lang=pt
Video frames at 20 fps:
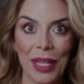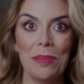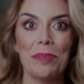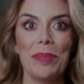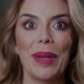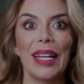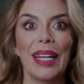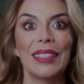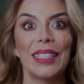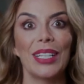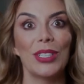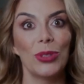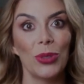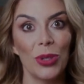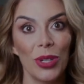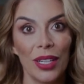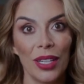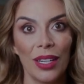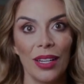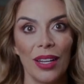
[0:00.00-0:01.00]

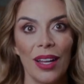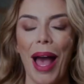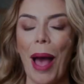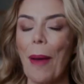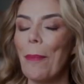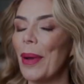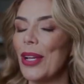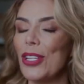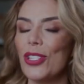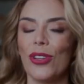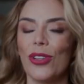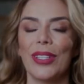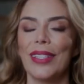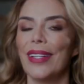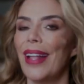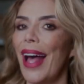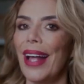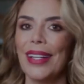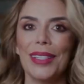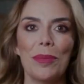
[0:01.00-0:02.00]
empreendedora,
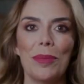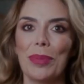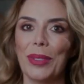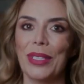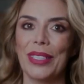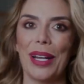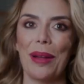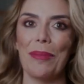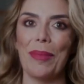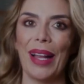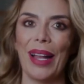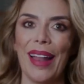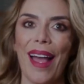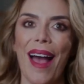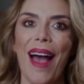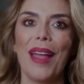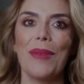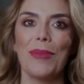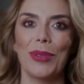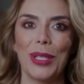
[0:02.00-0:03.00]
apaixonada por
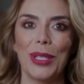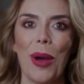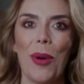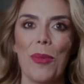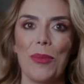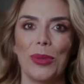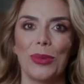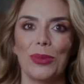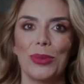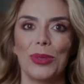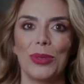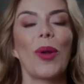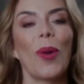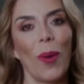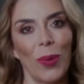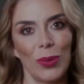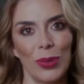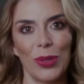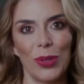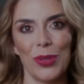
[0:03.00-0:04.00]
trabalhar e mudar o mundo.
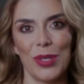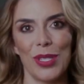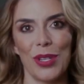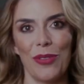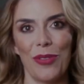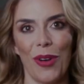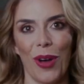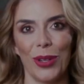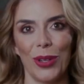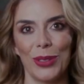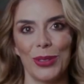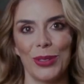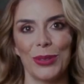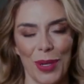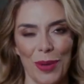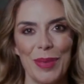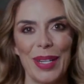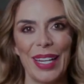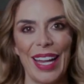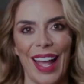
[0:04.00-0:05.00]
Conto com seu voto.
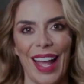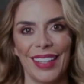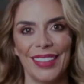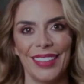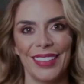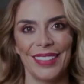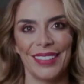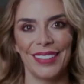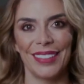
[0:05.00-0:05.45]
Obrigada.